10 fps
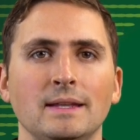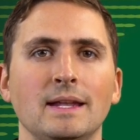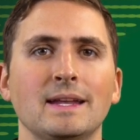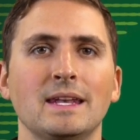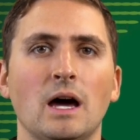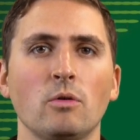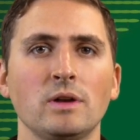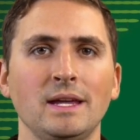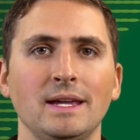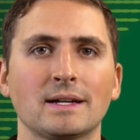Den
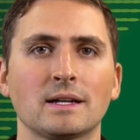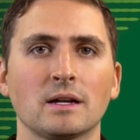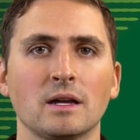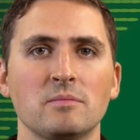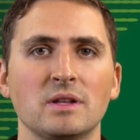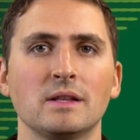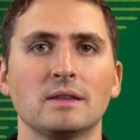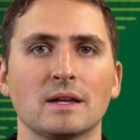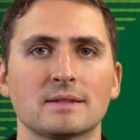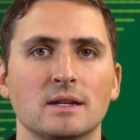genauen Hergang
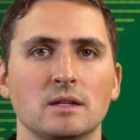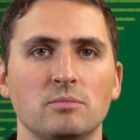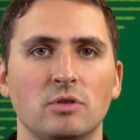ermittelt derzeit die